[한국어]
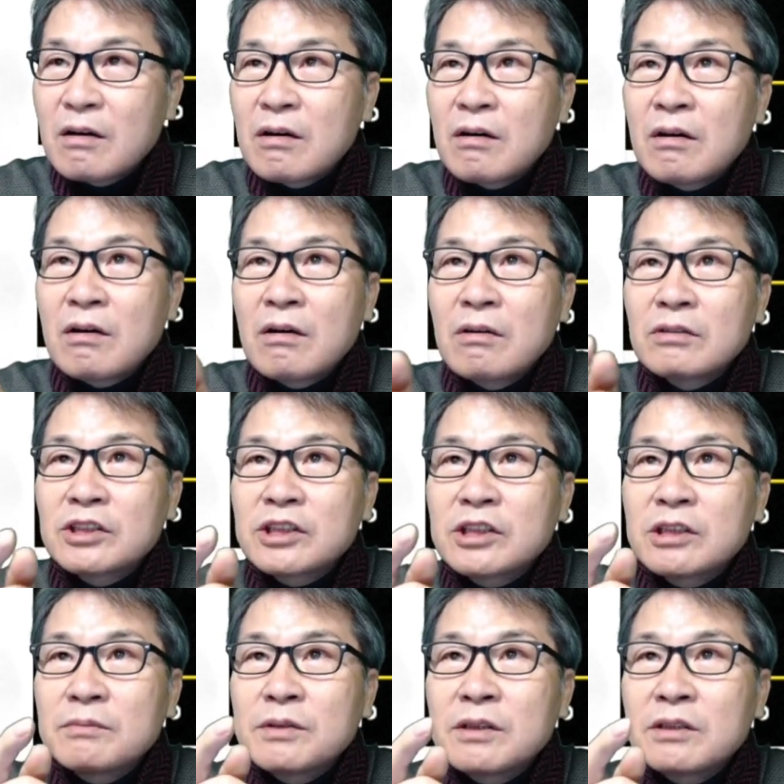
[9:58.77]
어
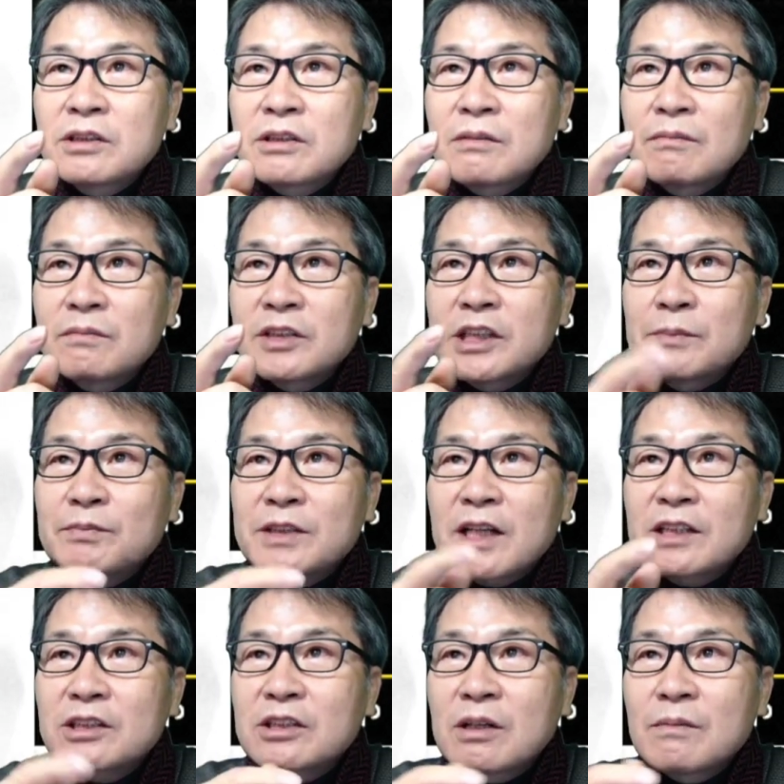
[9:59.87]
12.
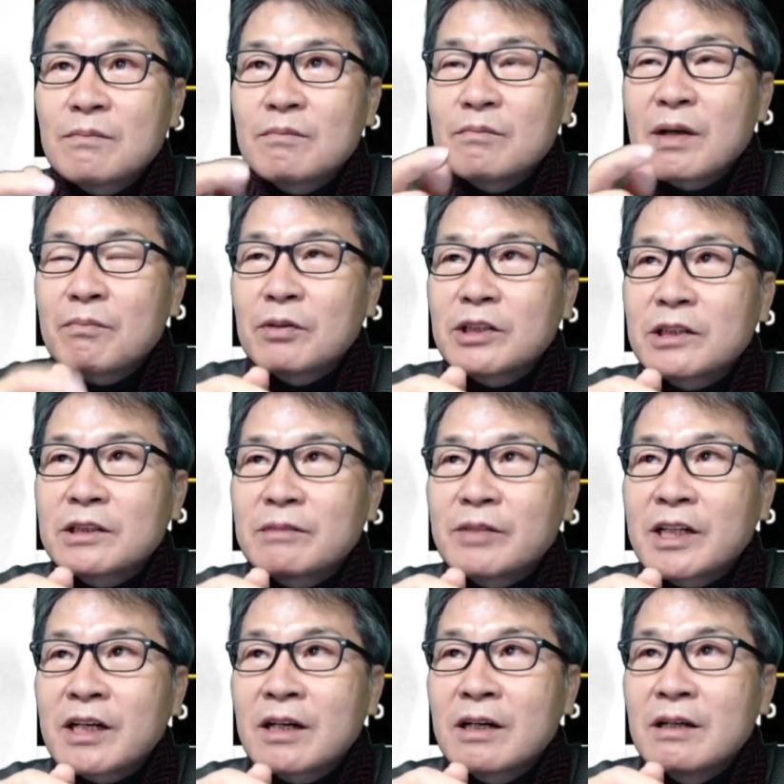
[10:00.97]
14. 몇
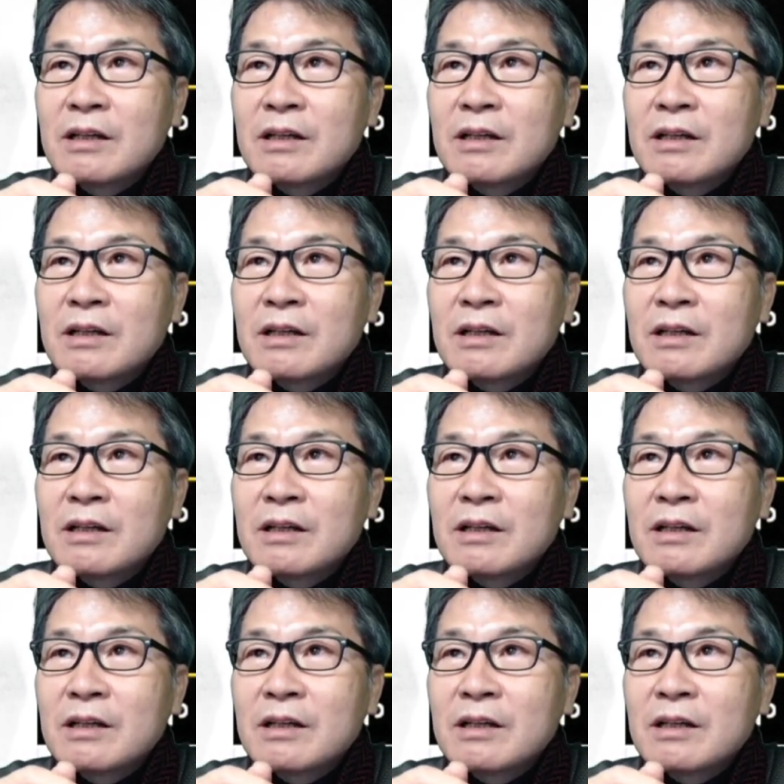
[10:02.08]
퍼센트입니까?